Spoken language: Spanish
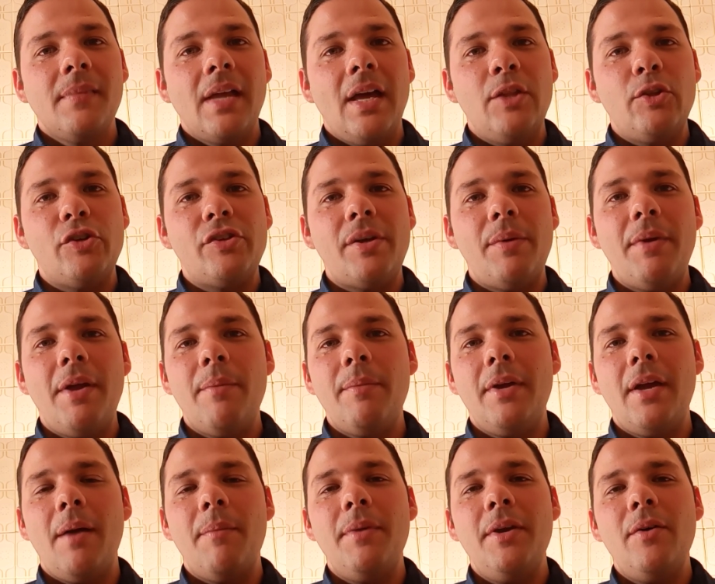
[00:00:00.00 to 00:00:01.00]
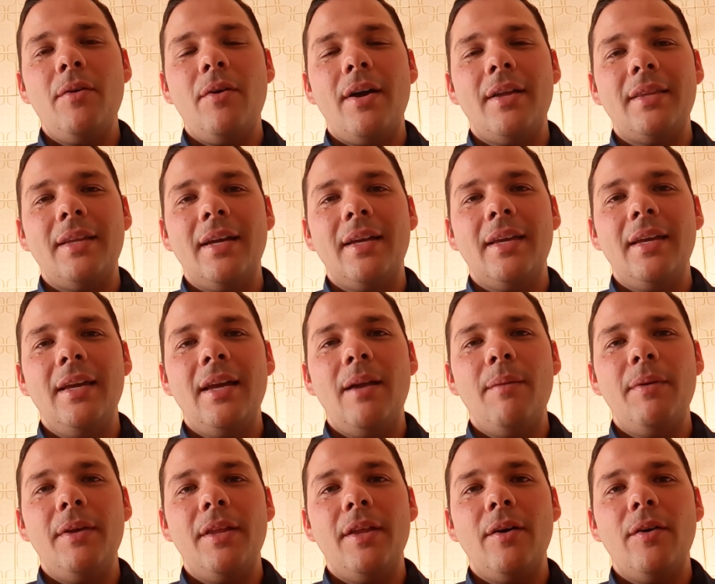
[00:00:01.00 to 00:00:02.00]
Entonces bien mis amigos, hasta aquí el
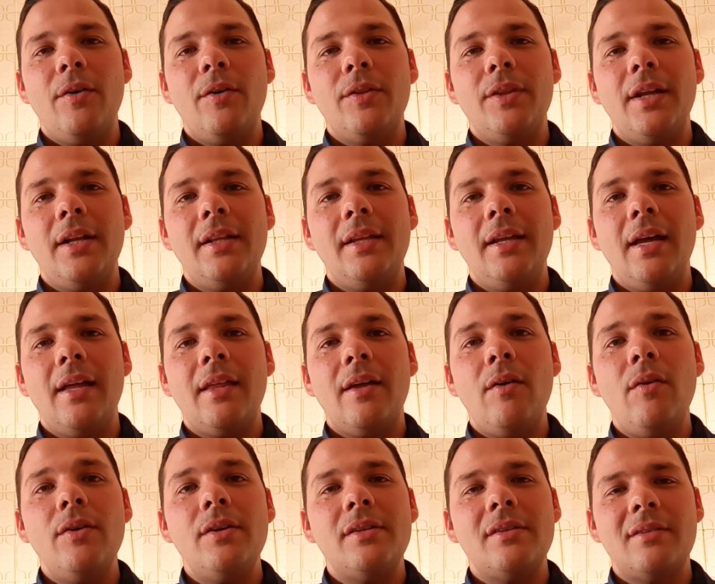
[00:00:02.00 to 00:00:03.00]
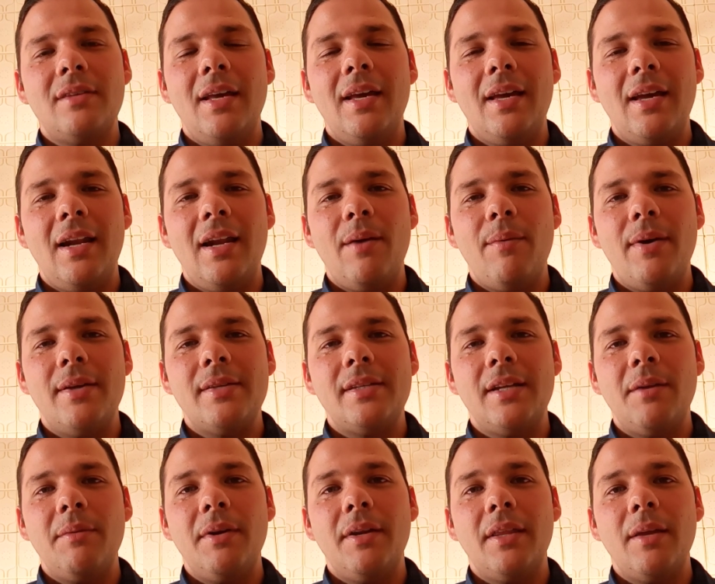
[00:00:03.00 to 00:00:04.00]
video del día de hoy. Sé que les va a
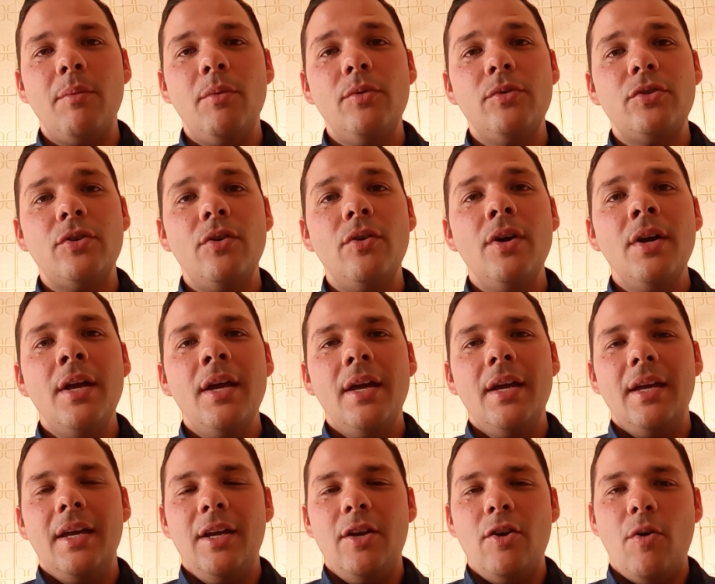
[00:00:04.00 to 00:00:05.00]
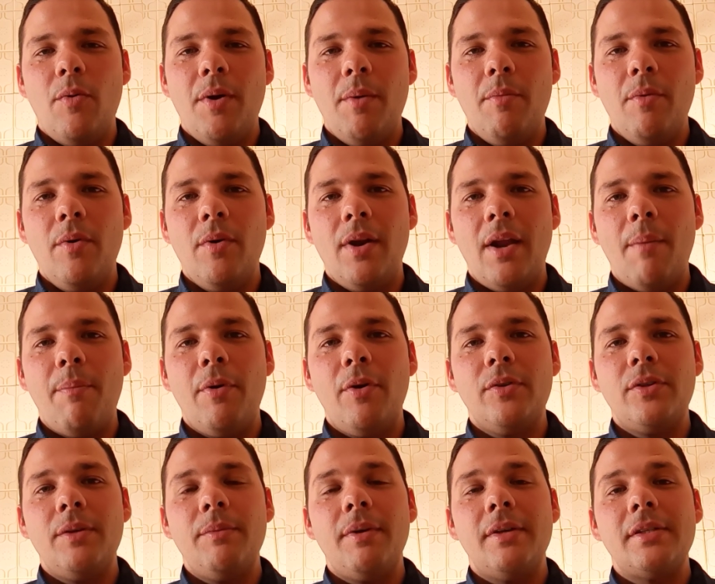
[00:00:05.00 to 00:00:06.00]
servir de mucho y nos vemos la
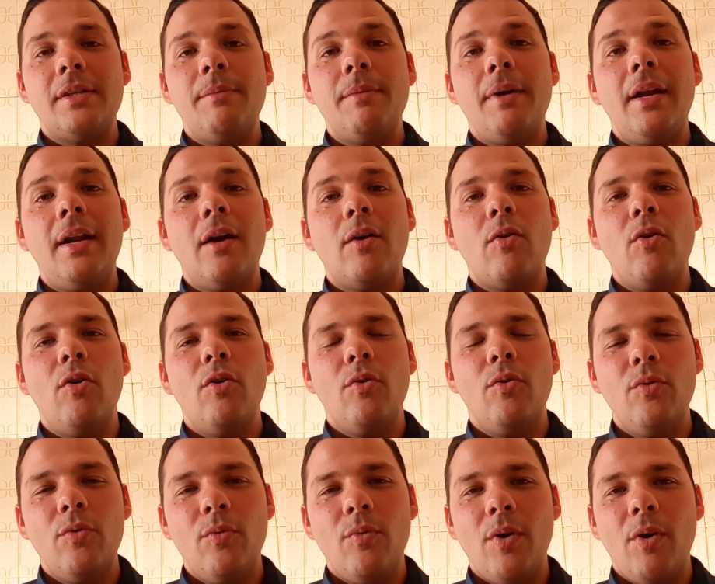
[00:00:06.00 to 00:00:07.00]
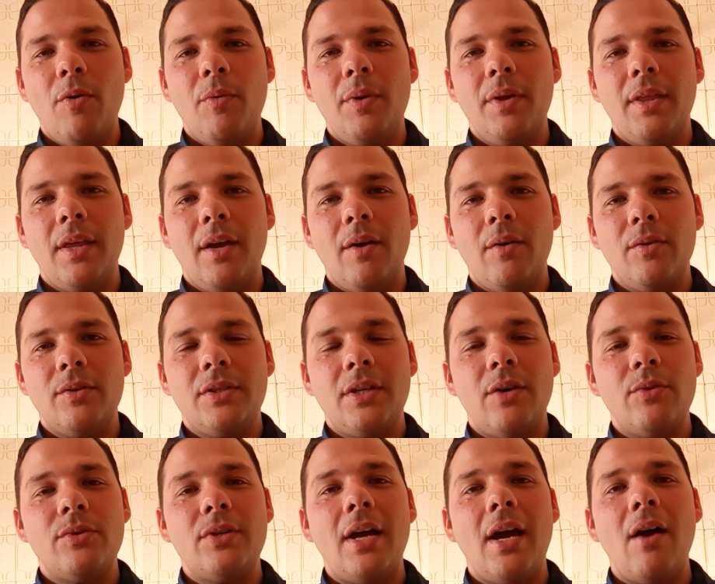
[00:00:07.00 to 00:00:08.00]
próxima semana con un nuevo video.
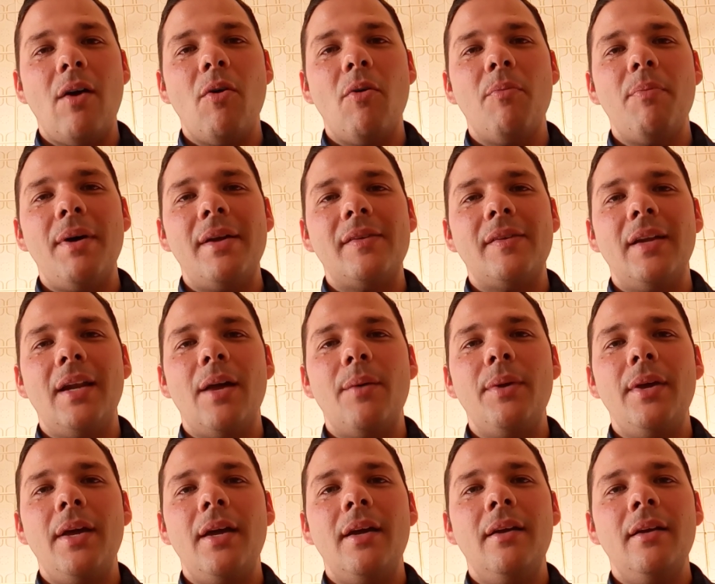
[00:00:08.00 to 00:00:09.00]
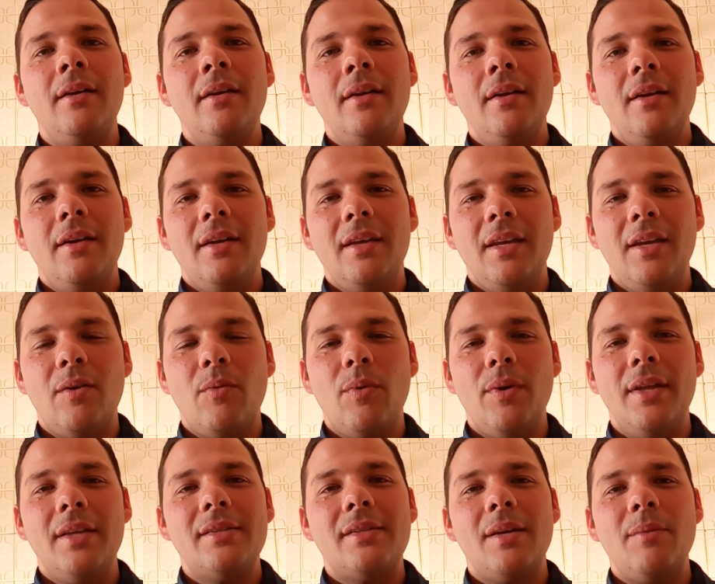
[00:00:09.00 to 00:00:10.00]
Chao, chao, pásenla bien y
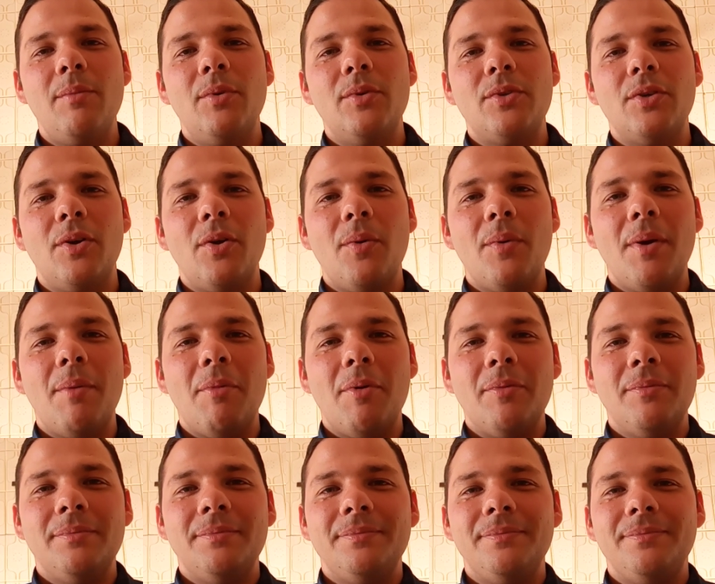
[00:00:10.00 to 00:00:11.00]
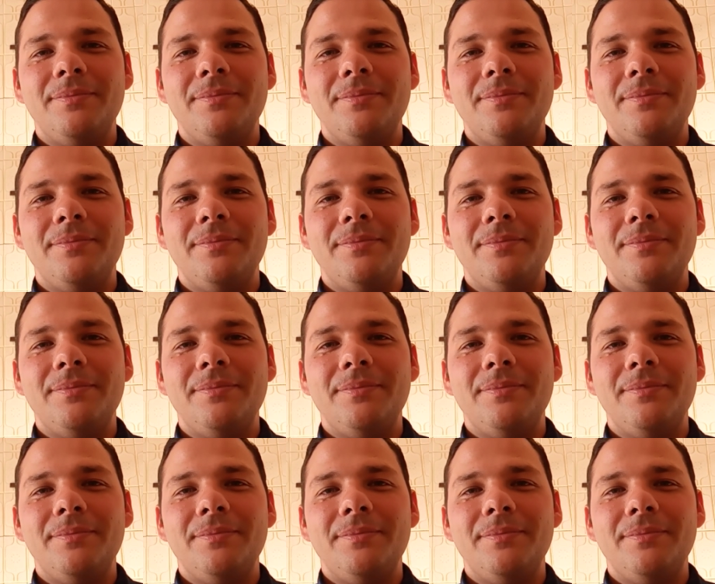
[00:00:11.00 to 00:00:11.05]
cuídense mucho, nos vemos.